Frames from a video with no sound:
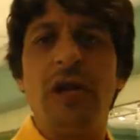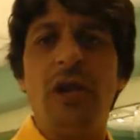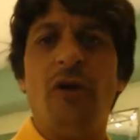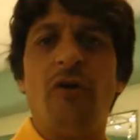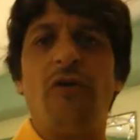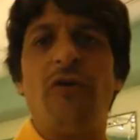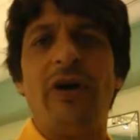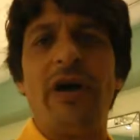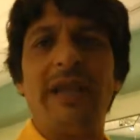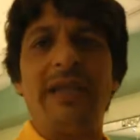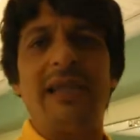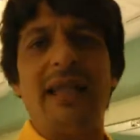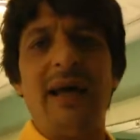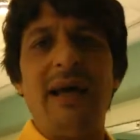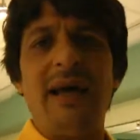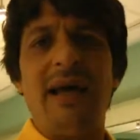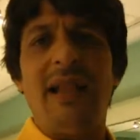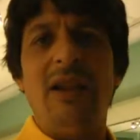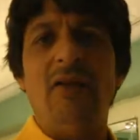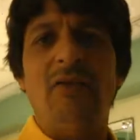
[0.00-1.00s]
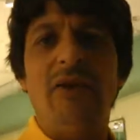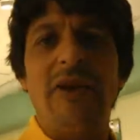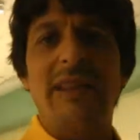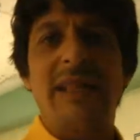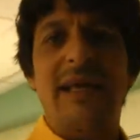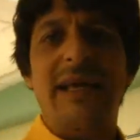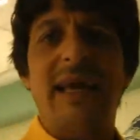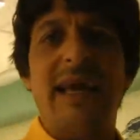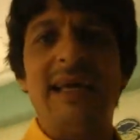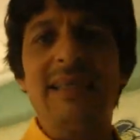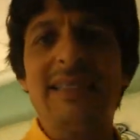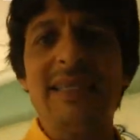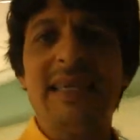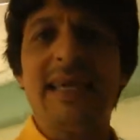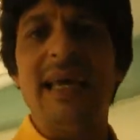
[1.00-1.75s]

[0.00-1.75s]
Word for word: la oferta, la oferta que hace